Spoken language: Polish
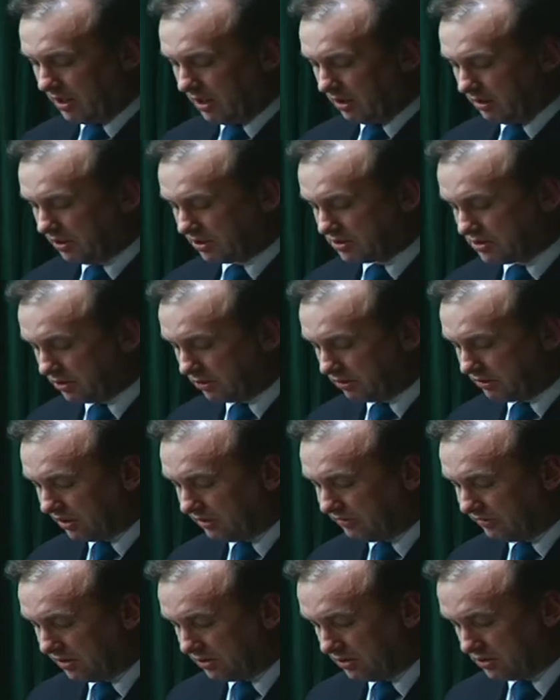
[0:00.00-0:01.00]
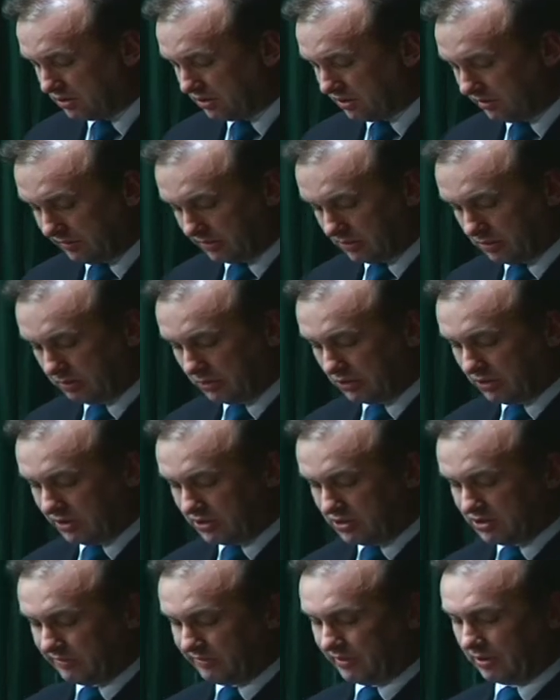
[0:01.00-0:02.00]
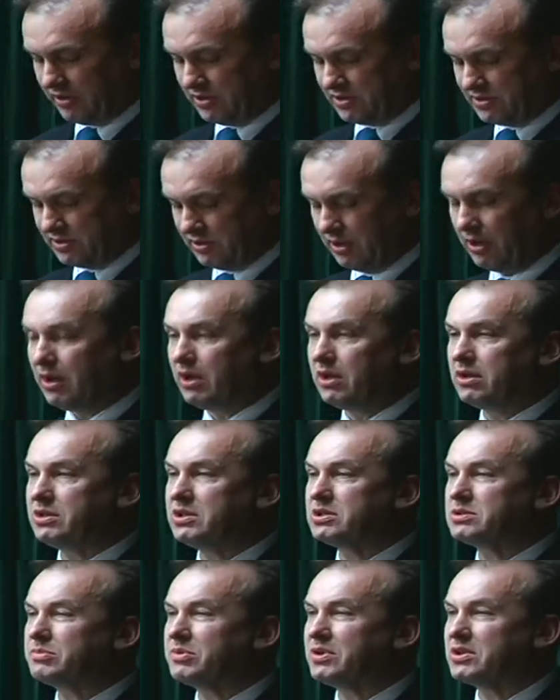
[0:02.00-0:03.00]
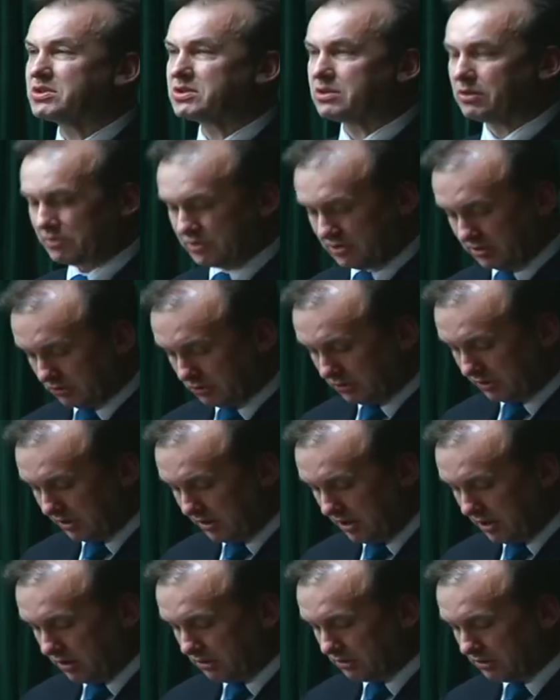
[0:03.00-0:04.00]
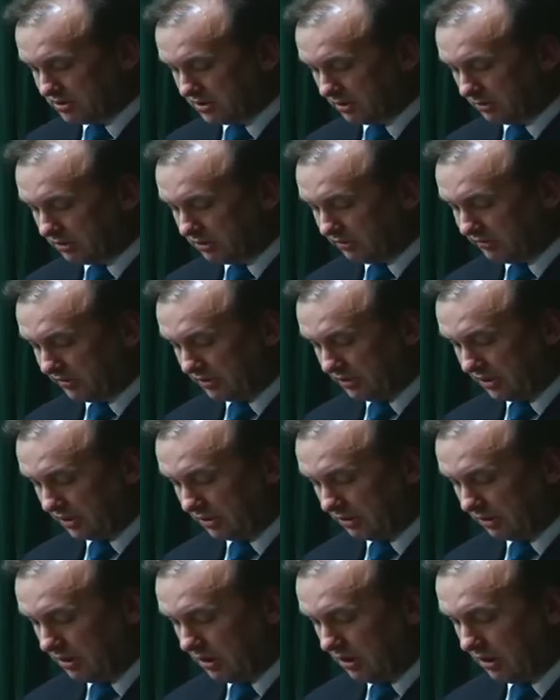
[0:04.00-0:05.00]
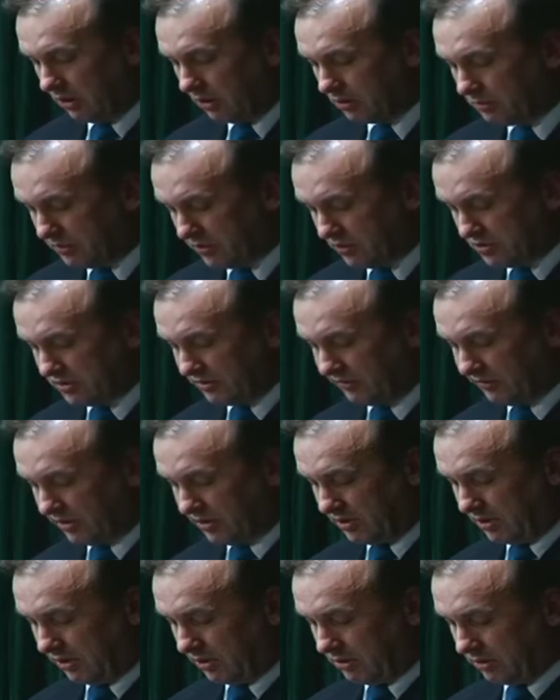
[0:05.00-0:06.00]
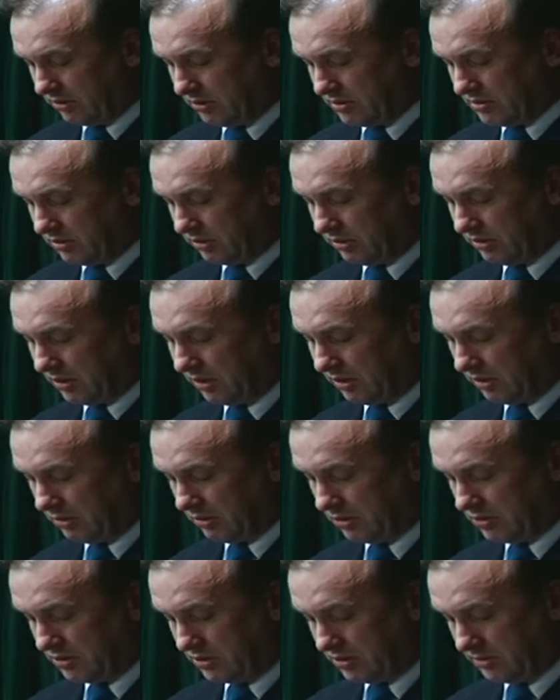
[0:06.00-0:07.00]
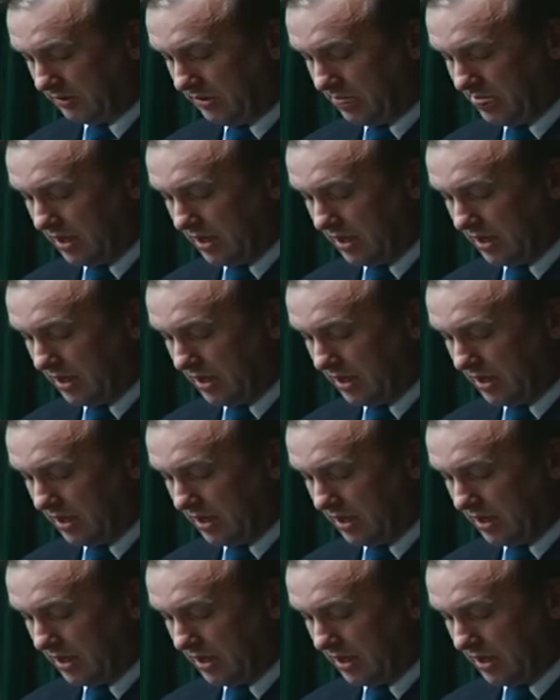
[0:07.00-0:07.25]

dlaczego najwięksi nawet oponenci Wałęsy nie spieszą, cytuję, do całkowitego odbrązowienia ikony Solidarności.